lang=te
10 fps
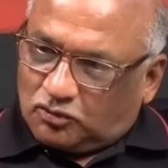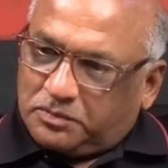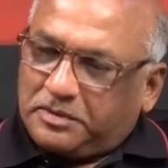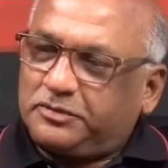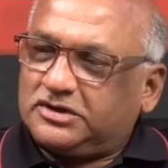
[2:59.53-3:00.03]

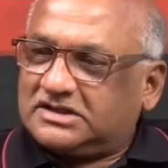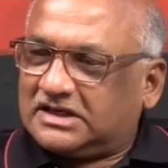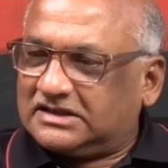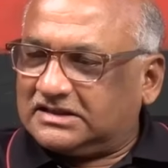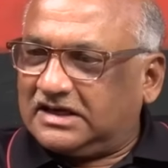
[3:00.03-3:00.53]

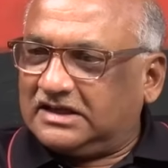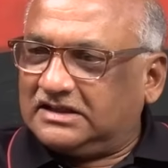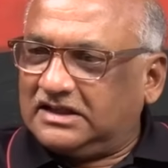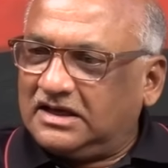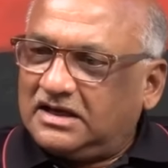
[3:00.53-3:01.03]
లోపభూయిష్టంగా
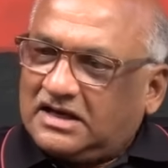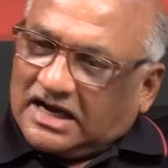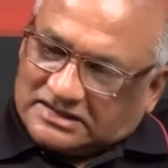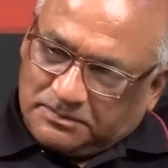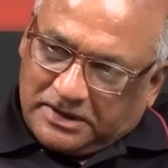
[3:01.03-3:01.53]
జరిగింది
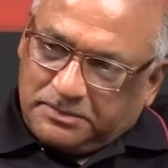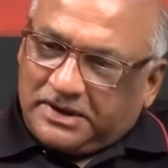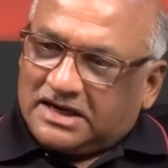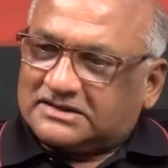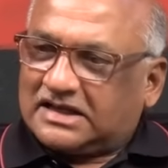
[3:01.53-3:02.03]
అసలు
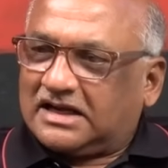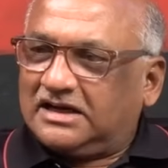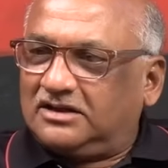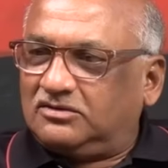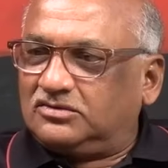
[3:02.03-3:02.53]
పరిపాలన
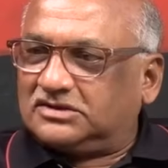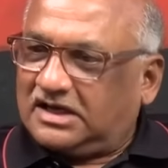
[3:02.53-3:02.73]
జరగలేదు